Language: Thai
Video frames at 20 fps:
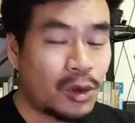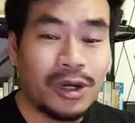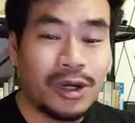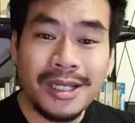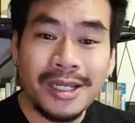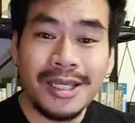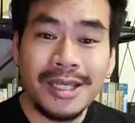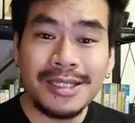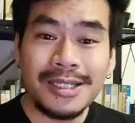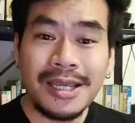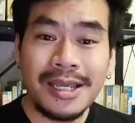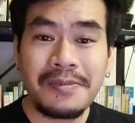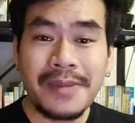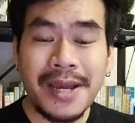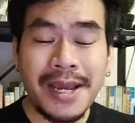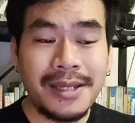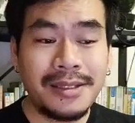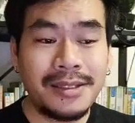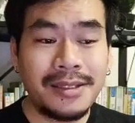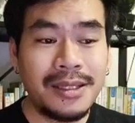คนนี้ใช่
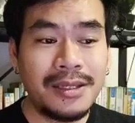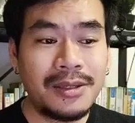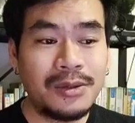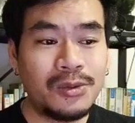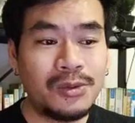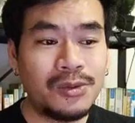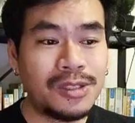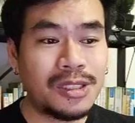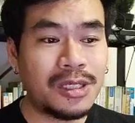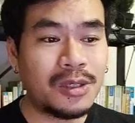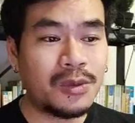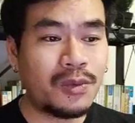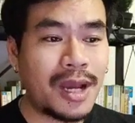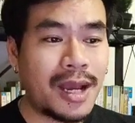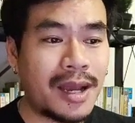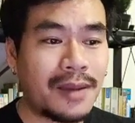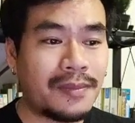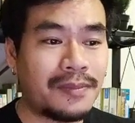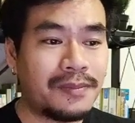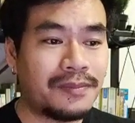ไหมที่รู้สึก
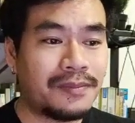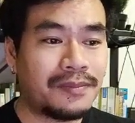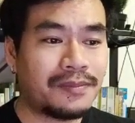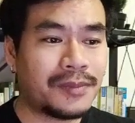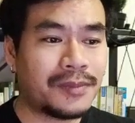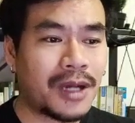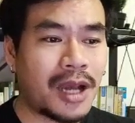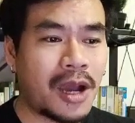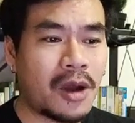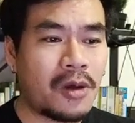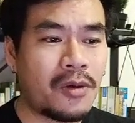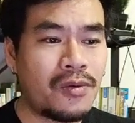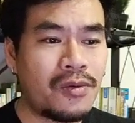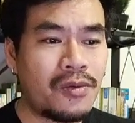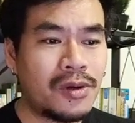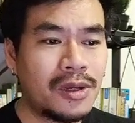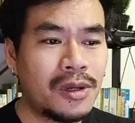ว่าเขา